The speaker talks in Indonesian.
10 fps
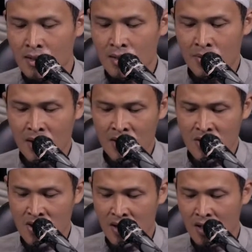Beliau
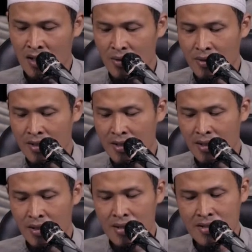Shallallahu
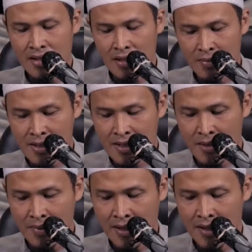Alaihi Wasallam
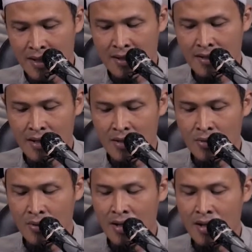bersabda, Inna
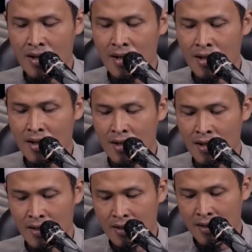
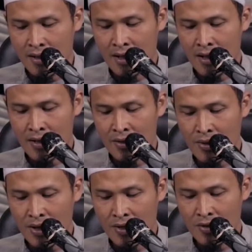du'a la
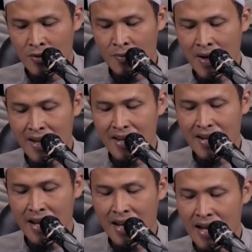yuraddu
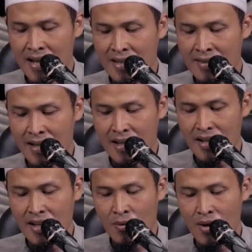bainal
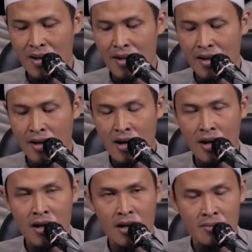azani wal
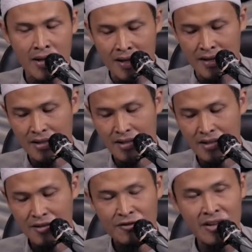iqamah
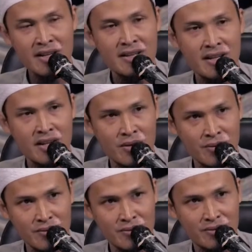
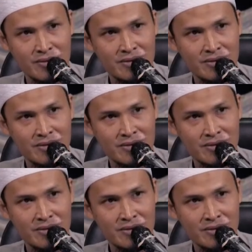fad'u.